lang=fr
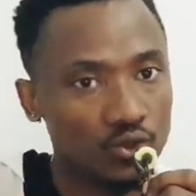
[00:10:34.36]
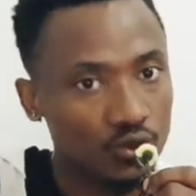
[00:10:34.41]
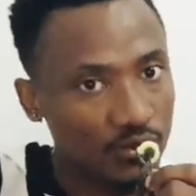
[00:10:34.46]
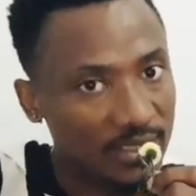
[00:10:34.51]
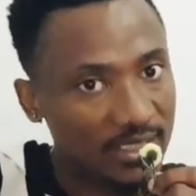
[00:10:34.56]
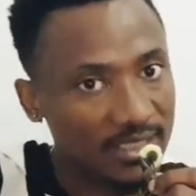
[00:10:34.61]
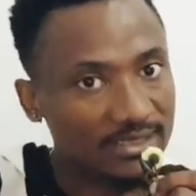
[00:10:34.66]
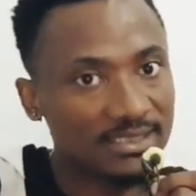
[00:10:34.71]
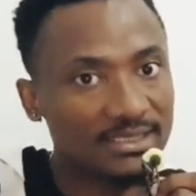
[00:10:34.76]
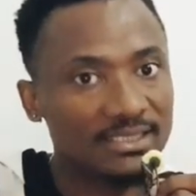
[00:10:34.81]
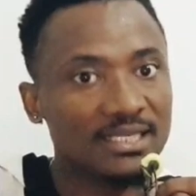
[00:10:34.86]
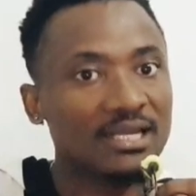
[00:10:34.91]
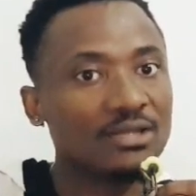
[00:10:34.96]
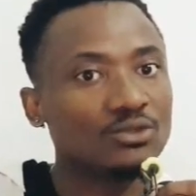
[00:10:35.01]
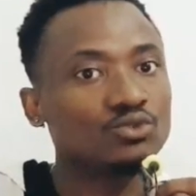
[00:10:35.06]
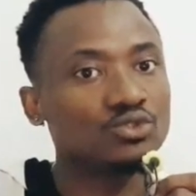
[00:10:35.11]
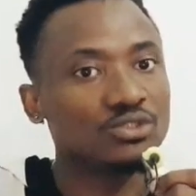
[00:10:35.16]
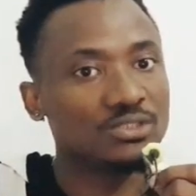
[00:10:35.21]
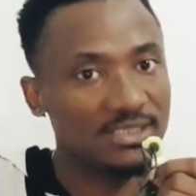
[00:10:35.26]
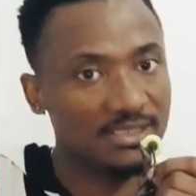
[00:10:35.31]
le gars, tu dans
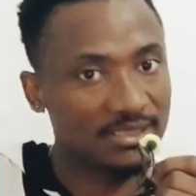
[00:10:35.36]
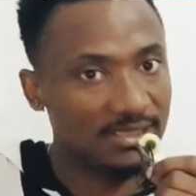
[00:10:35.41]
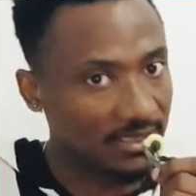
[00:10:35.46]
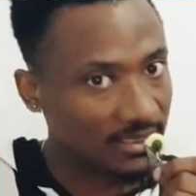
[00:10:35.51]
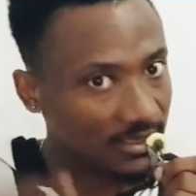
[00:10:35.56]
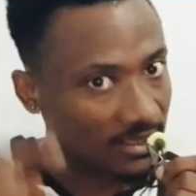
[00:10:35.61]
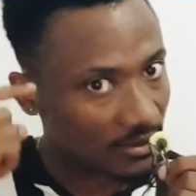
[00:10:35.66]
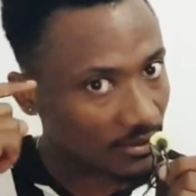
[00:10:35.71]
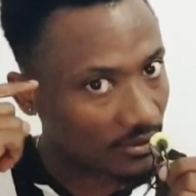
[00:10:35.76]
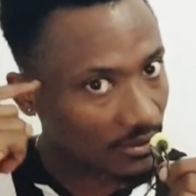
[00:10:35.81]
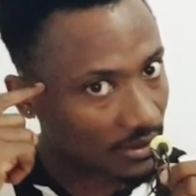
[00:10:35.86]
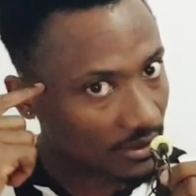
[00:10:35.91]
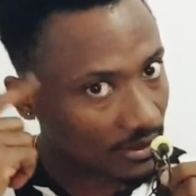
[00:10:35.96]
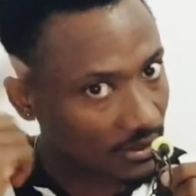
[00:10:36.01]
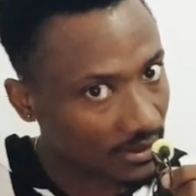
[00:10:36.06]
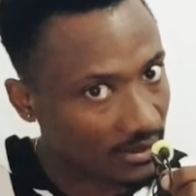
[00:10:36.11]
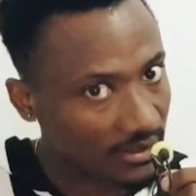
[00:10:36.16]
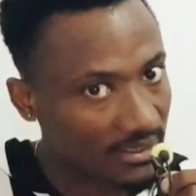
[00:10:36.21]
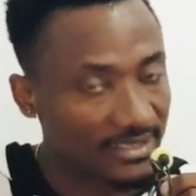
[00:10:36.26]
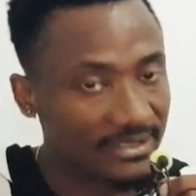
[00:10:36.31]
la douche, il est,
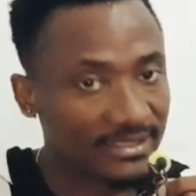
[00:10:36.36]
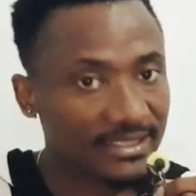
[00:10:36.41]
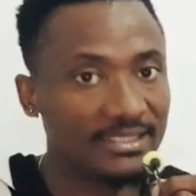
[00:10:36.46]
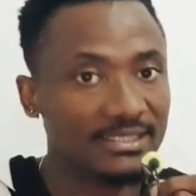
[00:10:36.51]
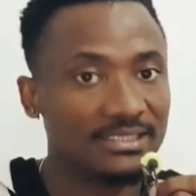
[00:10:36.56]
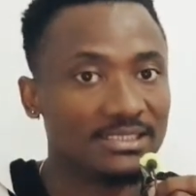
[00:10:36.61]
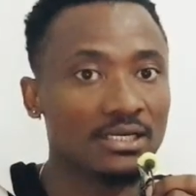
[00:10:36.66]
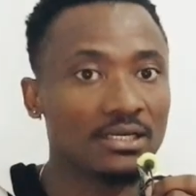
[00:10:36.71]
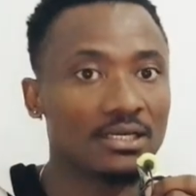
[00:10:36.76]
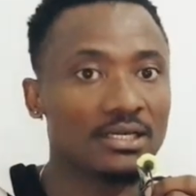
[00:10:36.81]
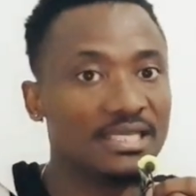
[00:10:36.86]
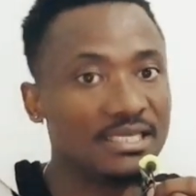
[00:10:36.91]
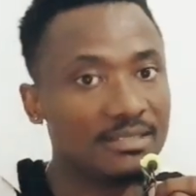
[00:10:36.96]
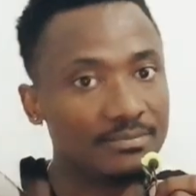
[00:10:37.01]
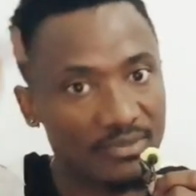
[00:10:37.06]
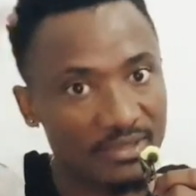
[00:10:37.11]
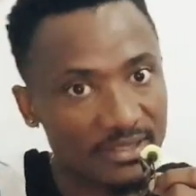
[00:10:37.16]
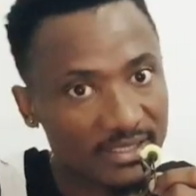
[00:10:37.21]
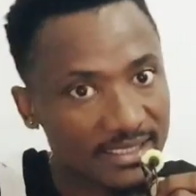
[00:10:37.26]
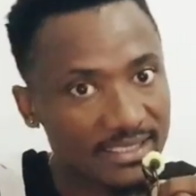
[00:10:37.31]
il est intelligent. Il
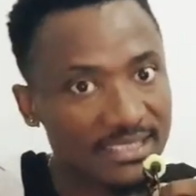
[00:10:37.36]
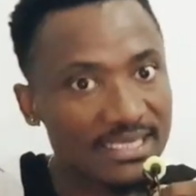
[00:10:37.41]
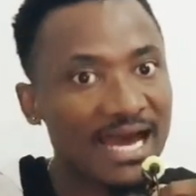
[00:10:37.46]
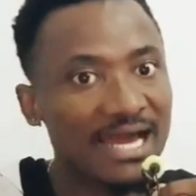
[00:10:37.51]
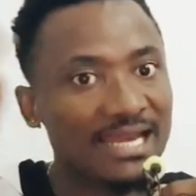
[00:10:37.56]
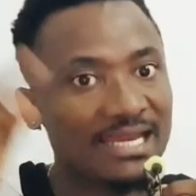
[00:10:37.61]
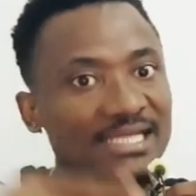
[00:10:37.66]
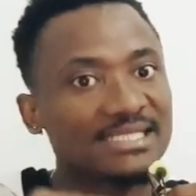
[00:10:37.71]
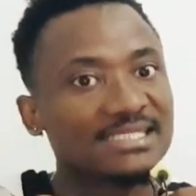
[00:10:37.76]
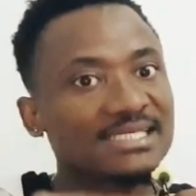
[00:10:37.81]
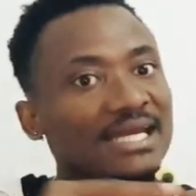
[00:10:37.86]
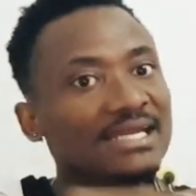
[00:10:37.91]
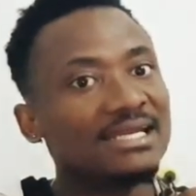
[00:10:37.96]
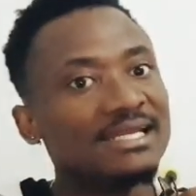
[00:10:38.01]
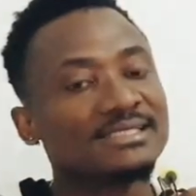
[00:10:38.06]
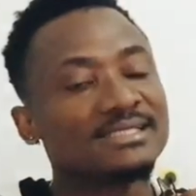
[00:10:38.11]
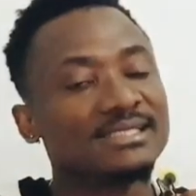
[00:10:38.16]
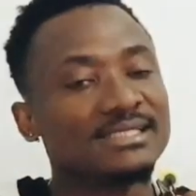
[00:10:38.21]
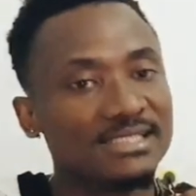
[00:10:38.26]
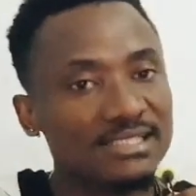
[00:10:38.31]
peut crier à l'aide, à
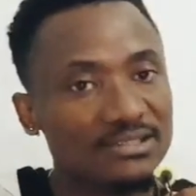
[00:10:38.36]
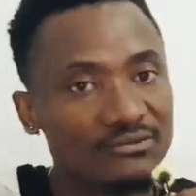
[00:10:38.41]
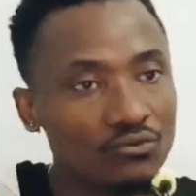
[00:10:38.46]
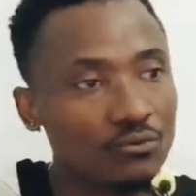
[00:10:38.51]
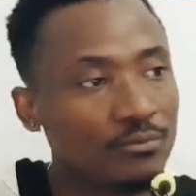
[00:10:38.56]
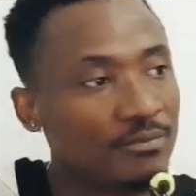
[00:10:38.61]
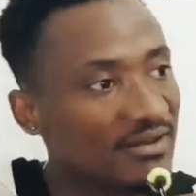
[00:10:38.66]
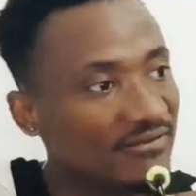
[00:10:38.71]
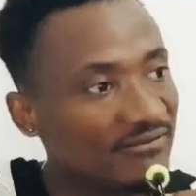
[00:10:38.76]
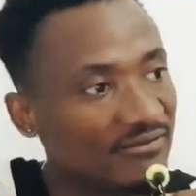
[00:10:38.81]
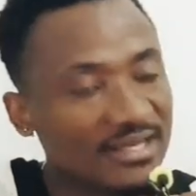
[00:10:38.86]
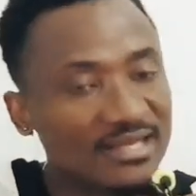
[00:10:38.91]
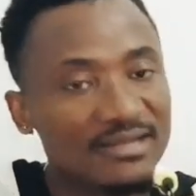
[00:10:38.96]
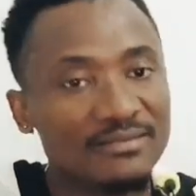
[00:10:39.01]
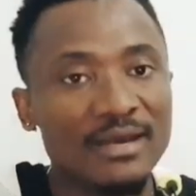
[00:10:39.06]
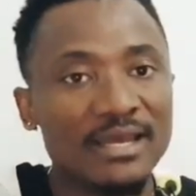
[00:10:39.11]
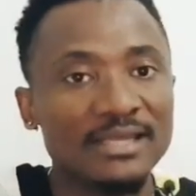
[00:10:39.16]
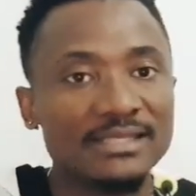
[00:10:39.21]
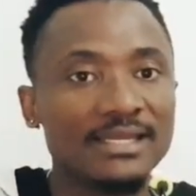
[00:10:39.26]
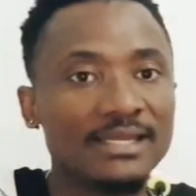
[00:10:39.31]
l'aide. s'il vous plaît, venez
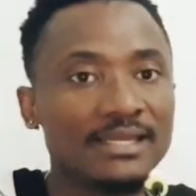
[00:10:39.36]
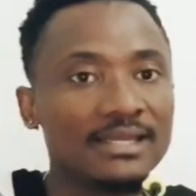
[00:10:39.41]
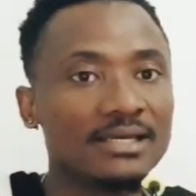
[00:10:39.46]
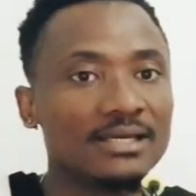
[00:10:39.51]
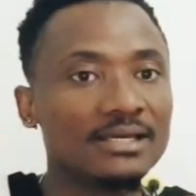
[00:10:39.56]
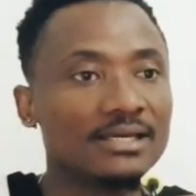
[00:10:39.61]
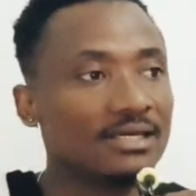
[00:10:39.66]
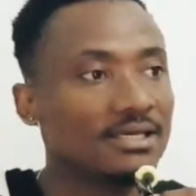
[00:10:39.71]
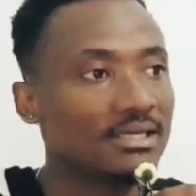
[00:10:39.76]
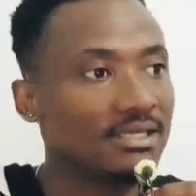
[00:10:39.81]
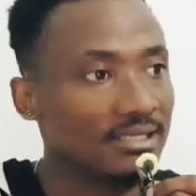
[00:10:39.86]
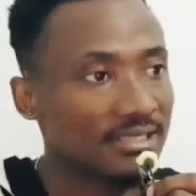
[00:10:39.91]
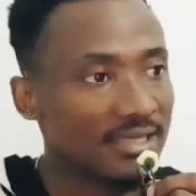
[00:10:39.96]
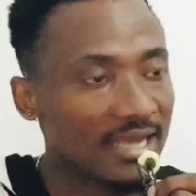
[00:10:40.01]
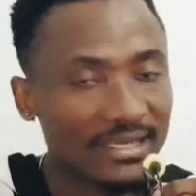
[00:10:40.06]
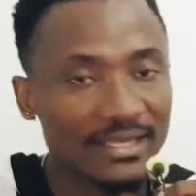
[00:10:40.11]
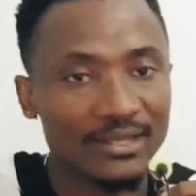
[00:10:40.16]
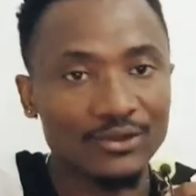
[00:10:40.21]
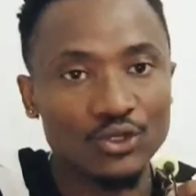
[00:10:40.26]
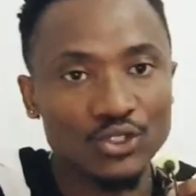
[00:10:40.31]
m'aider. Il y
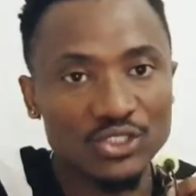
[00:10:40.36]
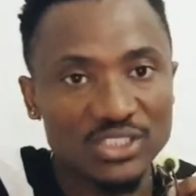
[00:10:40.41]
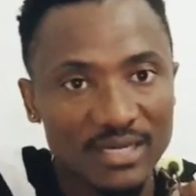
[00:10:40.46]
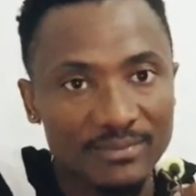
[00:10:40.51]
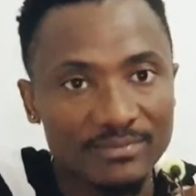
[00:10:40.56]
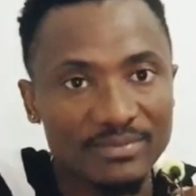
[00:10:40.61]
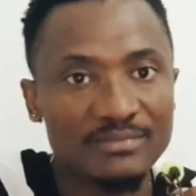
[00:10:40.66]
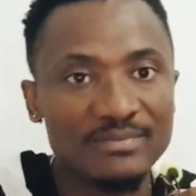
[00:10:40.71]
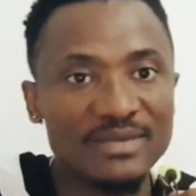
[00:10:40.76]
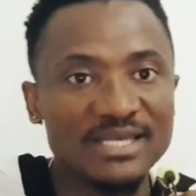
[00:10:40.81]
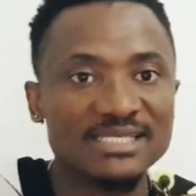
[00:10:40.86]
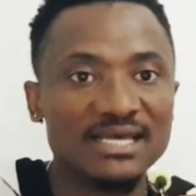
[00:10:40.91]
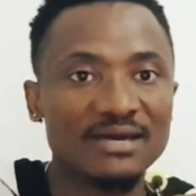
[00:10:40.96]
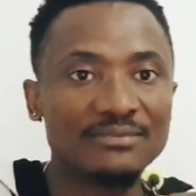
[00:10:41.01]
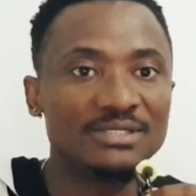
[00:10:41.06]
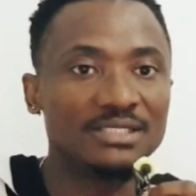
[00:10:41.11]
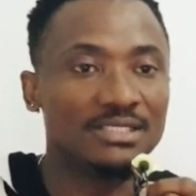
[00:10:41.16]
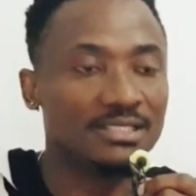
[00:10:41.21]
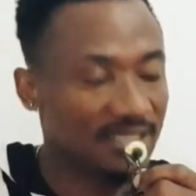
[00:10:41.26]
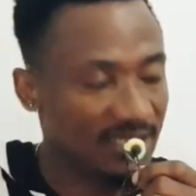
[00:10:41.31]
a quelqu'un qui a pris mes
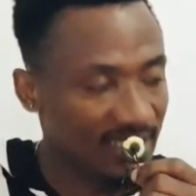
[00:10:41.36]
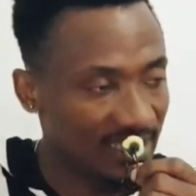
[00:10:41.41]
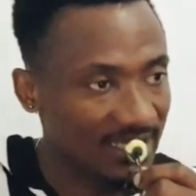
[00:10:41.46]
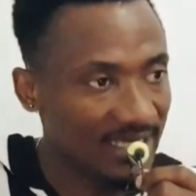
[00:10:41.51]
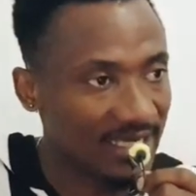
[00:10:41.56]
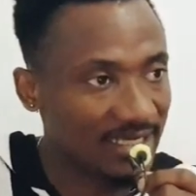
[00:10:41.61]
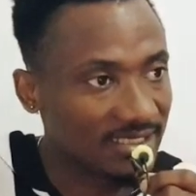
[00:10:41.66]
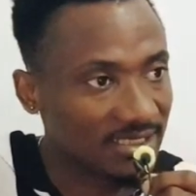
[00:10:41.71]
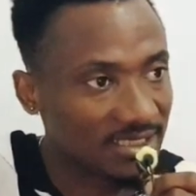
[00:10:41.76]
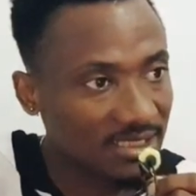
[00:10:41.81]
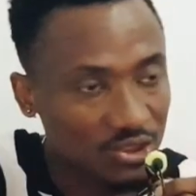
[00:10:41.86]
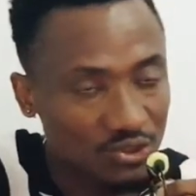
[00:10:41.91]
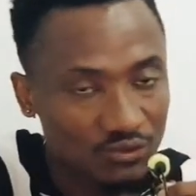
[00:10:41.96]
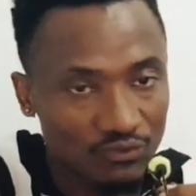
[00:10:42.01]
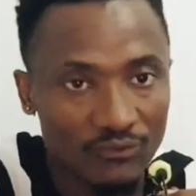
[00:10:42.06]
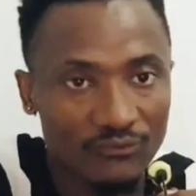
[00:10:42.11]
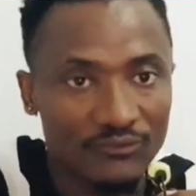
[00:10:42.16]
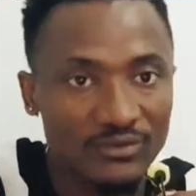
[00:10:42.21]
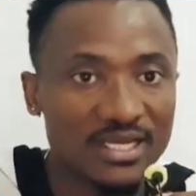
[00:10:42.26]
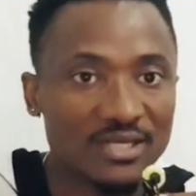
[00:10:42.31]
habits et il y a des gens qui
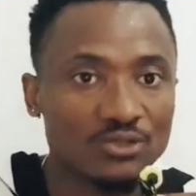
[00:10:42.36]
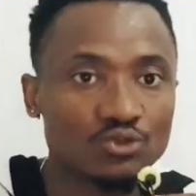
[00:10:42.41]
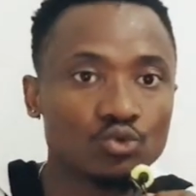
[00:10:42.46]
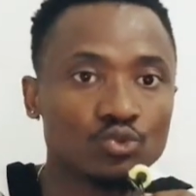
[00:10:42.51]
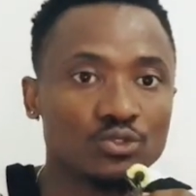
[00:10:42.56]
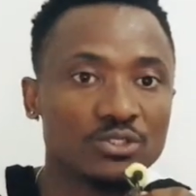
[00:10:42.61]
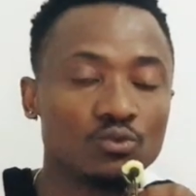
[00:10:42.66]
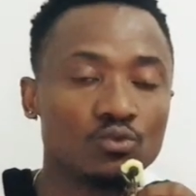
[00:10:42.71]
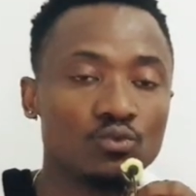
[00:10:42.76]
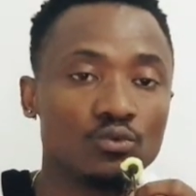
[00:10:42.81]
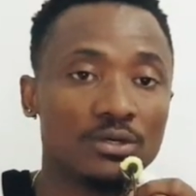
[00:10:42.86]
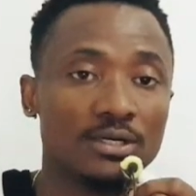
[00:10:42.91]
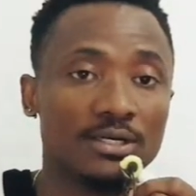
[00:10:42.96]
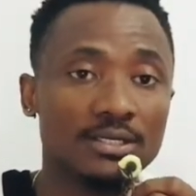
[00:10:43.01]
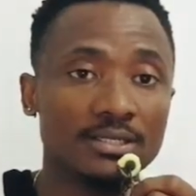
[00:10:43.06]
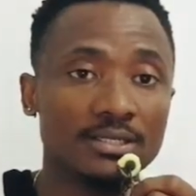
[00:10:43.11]
vont venir à son secours.